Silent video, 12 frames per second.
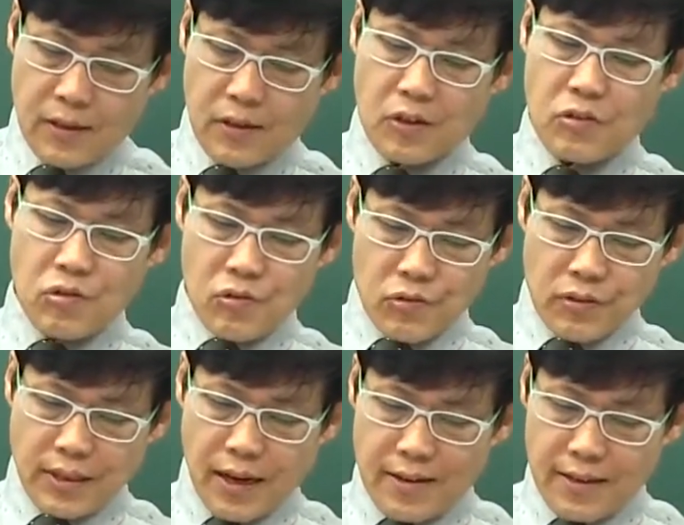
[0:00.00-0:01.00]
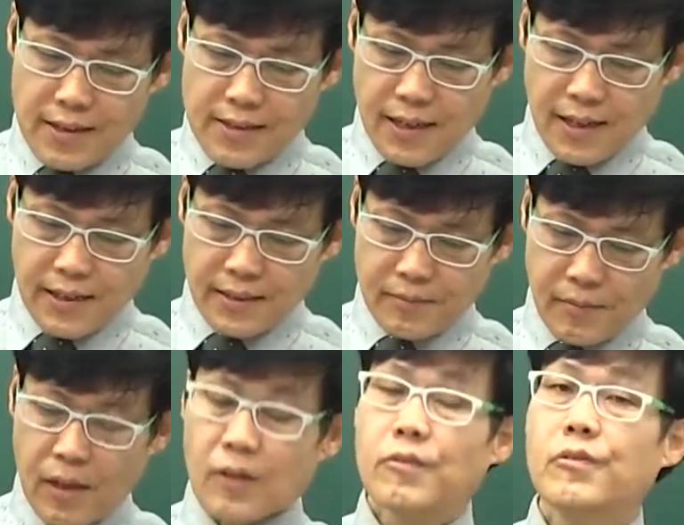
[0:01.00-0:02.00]
여기 쭉 나열된 사항은
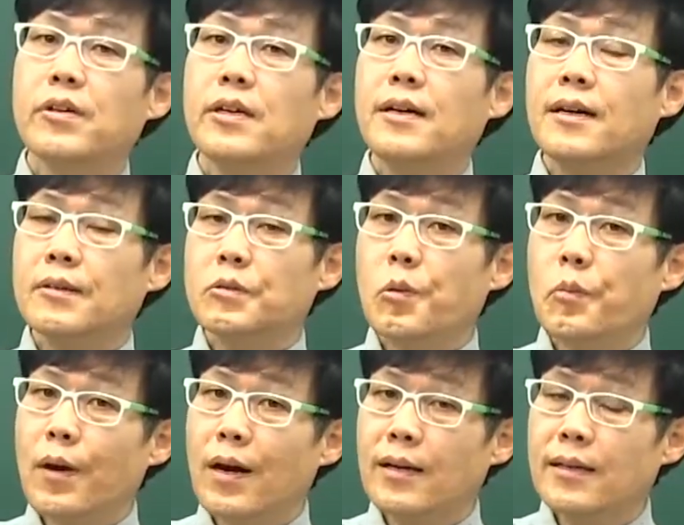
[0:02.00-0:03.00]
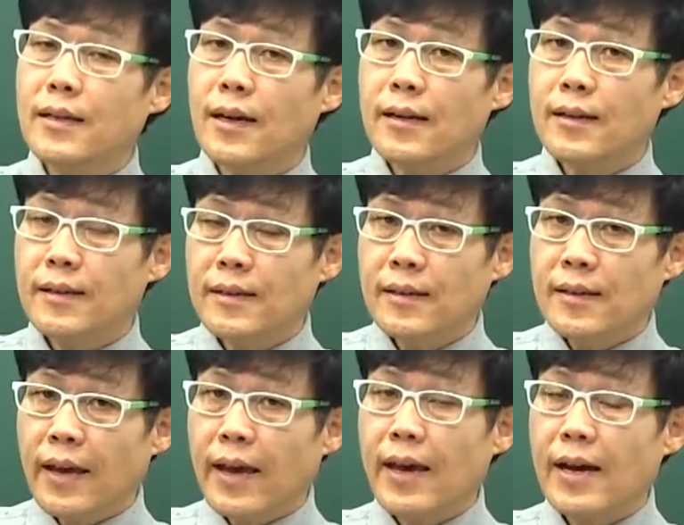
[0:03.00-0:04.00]
우리가 소방을
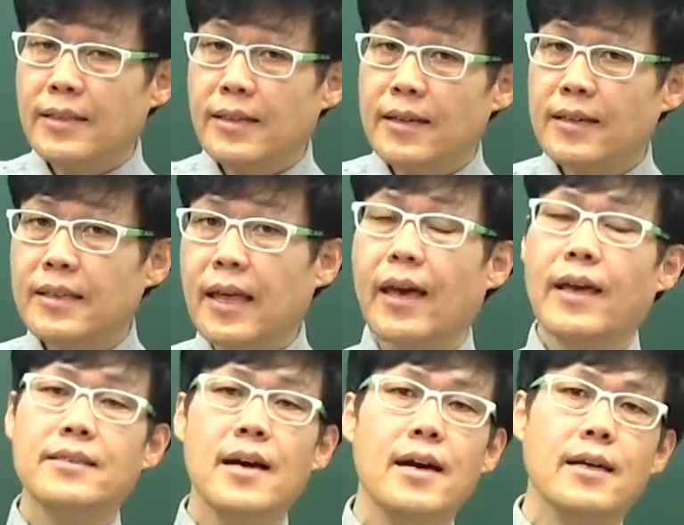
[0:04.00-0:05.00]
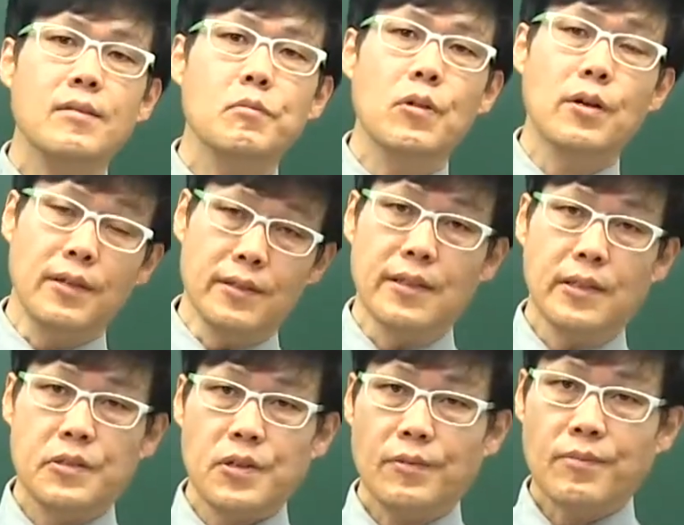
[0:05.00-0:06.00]
해야 될 대상인
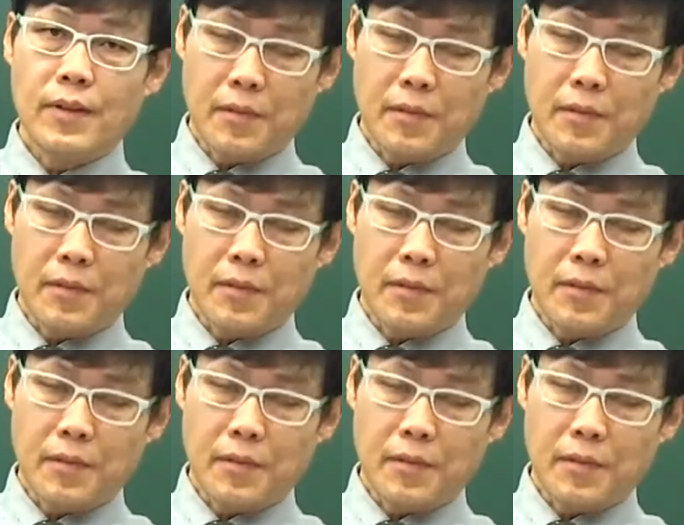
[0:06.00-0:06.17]
물건들이죠.